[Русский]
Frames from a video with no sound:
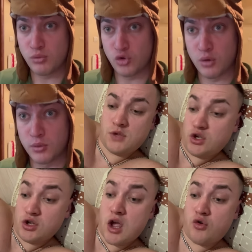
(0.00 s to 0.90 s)
дома.
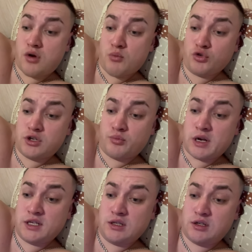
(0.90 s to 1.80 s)
Не знаю, к кому тебе
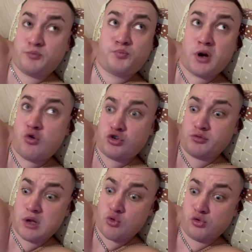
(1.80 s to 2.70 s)
обратиться
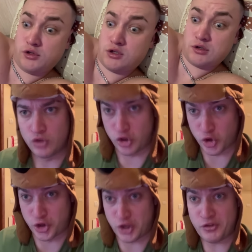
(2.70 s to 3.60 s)
прохожим на улице. Ты
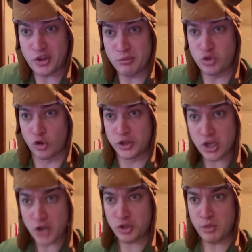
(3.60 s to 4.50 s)
что, совсем что ли?
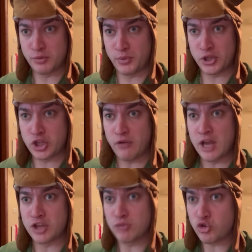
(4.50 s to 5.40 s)
Ты как себе это
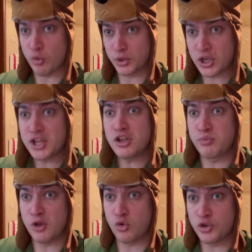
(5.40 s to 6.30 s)
представляешь? Мне что, подходить
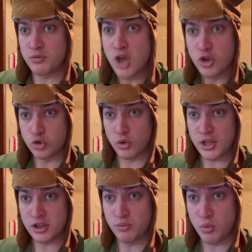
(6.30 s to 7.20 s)
к плохозам с
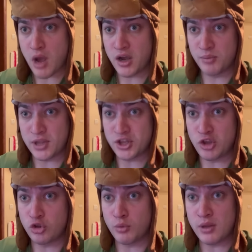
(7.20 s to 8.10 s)
туалетной бумагой и
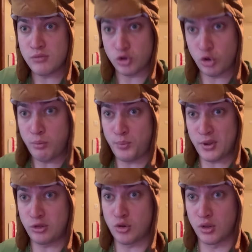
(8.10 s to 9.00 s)
платить, чтобы они мне зоб
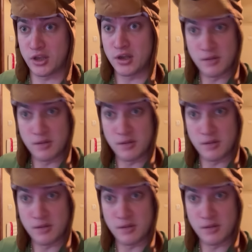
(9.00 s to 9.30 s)
потерли?